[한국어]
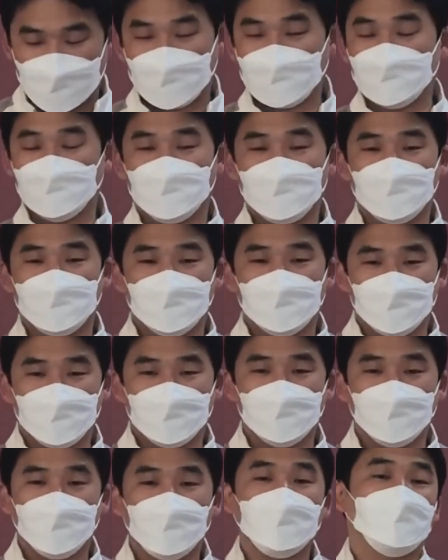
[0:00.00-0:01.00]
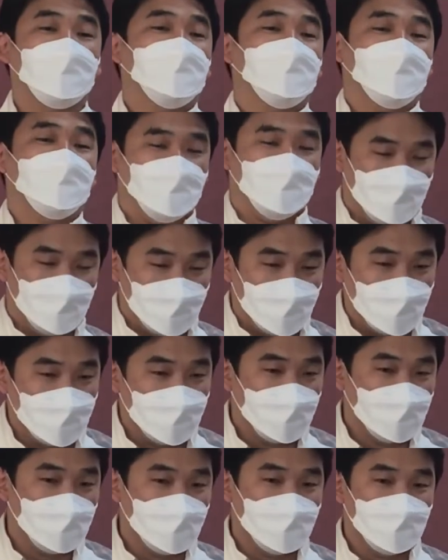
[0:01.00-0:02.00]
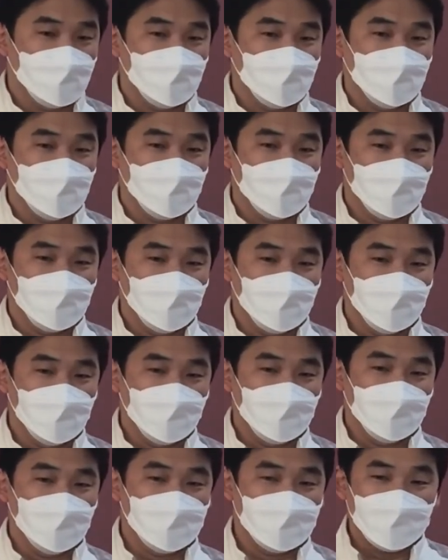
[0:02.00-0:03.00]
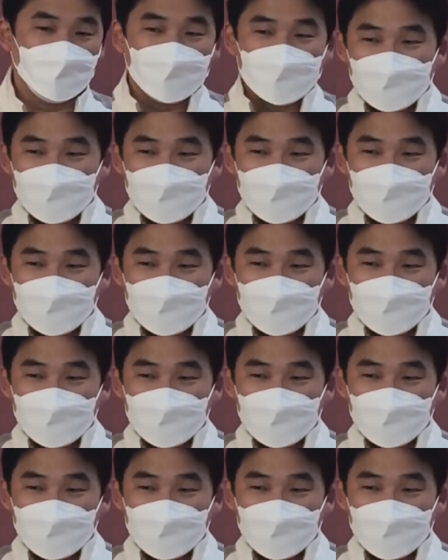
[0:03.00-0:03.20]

양쪽을 포함하는 거예요. 예, 이제 또